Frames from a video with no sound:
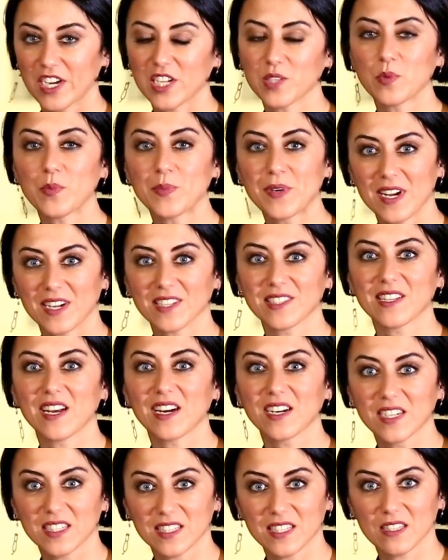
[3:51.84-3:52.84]
hacmi biraz
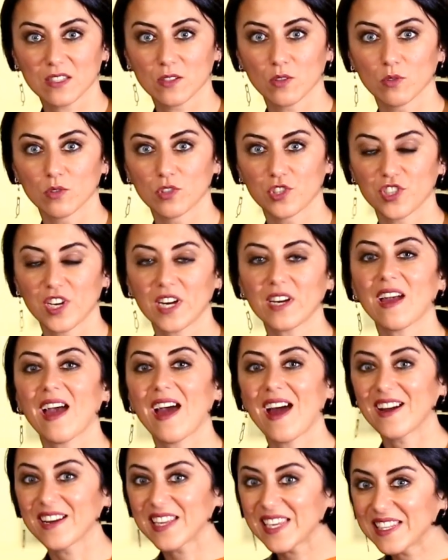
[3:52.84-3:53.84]
daha kısıtlı olacak.
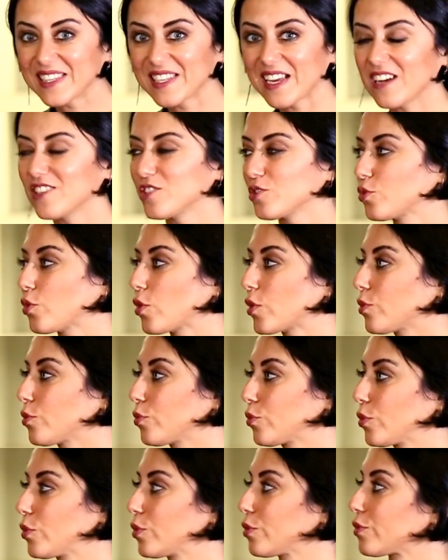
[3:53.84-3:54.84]
Eğer ihtiyaç
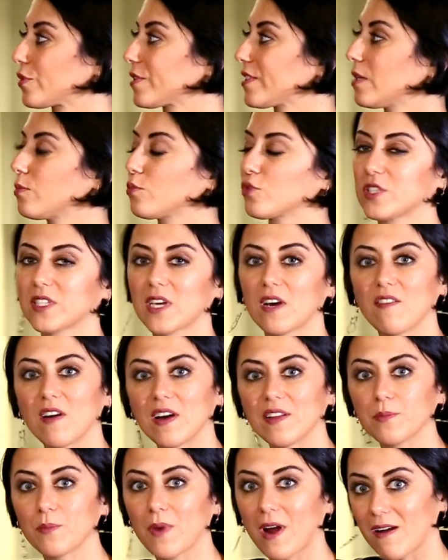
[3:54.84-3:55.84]
duyulursa bu
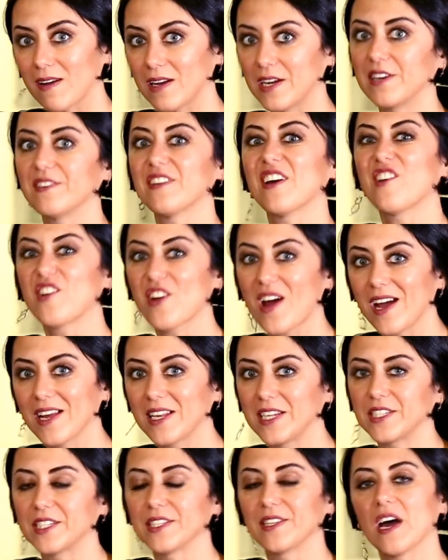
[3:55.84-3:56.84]
tavan barlarına,
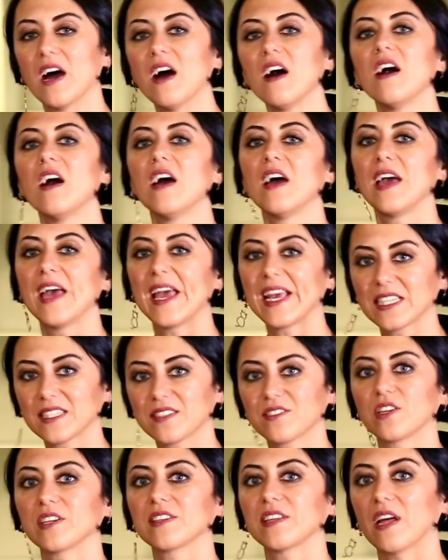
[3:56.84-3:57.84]
raylarına
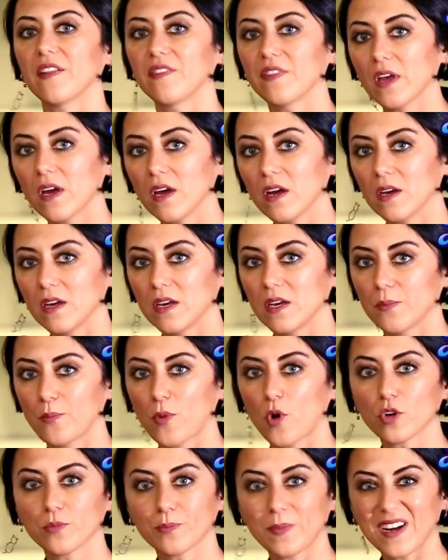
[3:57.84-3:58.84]
ekstradan da
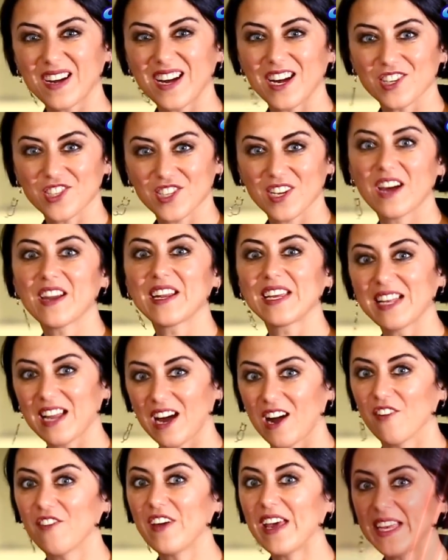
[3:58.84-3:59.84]
port bagajlar
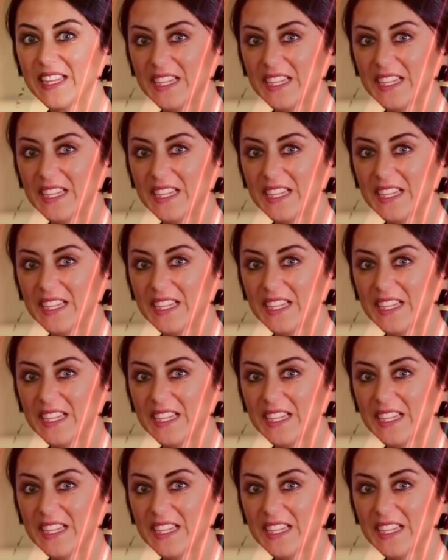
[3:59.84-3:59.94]
ilave